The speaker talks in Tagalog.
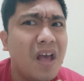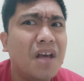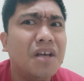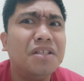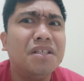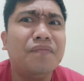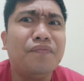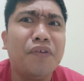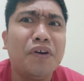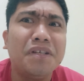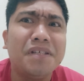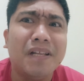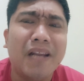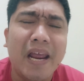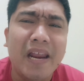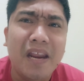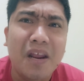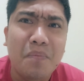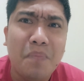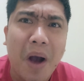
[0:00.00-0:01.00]
Si First
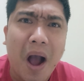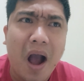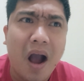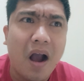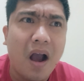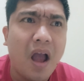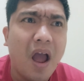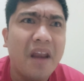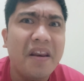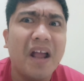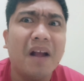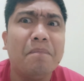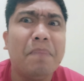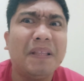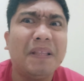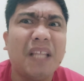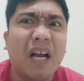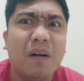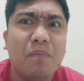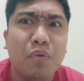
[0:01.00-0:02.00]
Lady ba ang
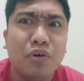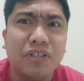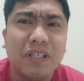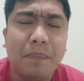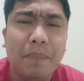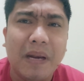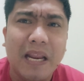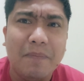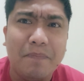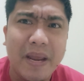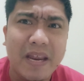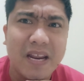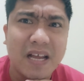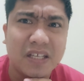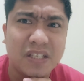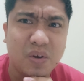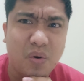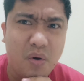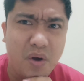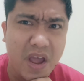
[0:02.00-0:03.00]
nagpatakbo sa
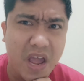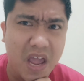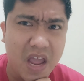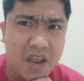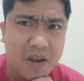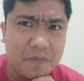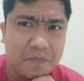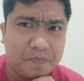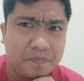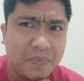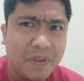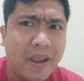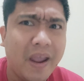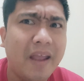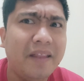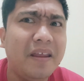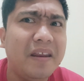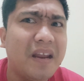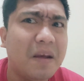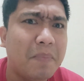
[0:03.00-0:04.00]
Pilipinas? Oy,
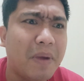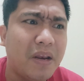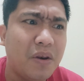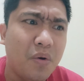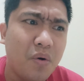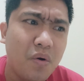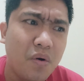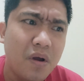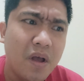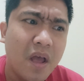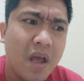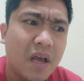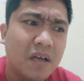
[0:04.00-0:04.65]
hindi naman no.